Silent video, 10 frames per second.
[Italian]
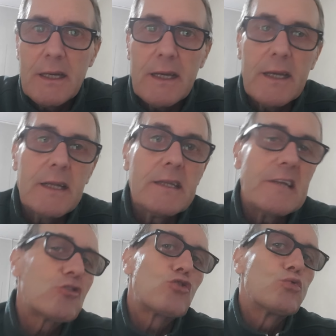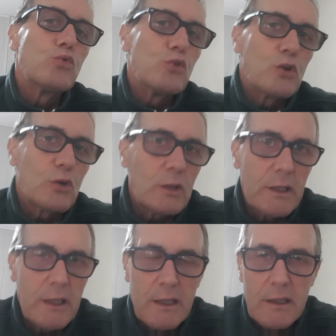e nessuno,
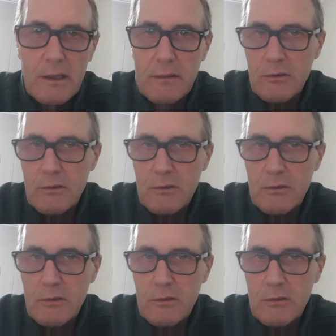eh,